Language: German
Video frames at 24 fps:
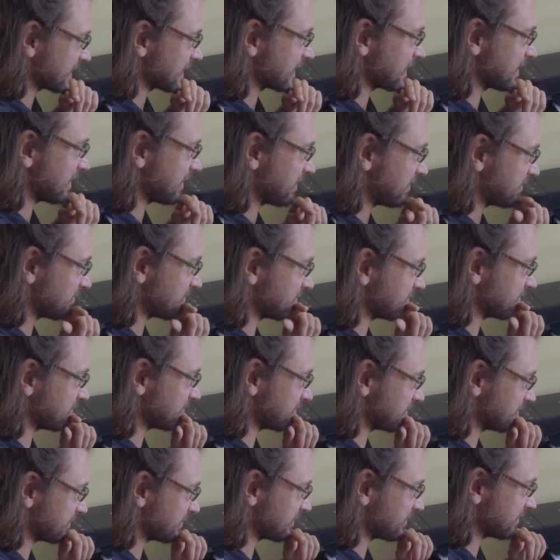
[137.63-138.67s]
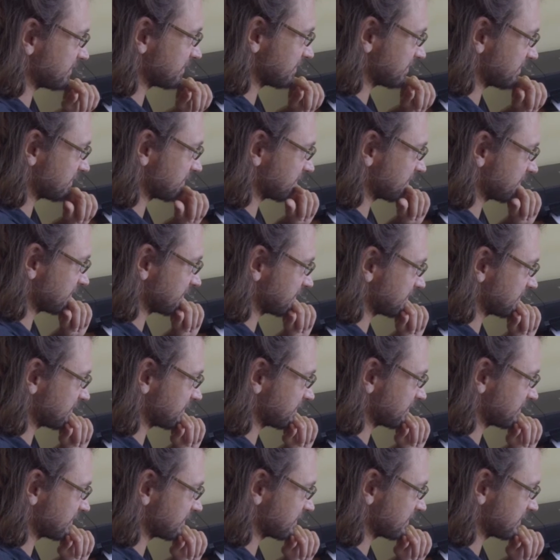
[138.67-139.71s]
Ja. Und Sie haben gesagt, nein, das liegt nicht an
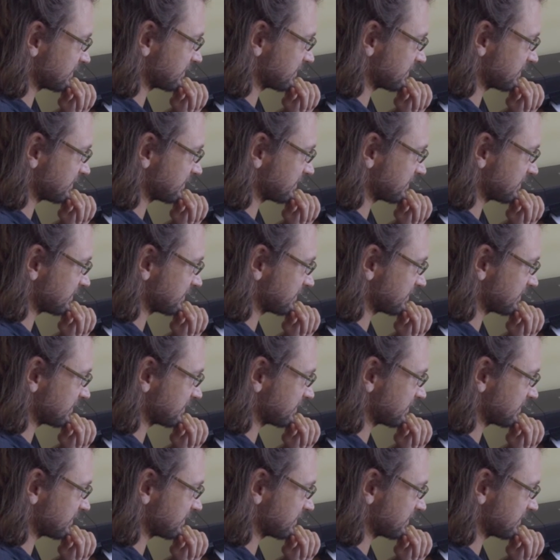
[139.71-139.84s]
uns.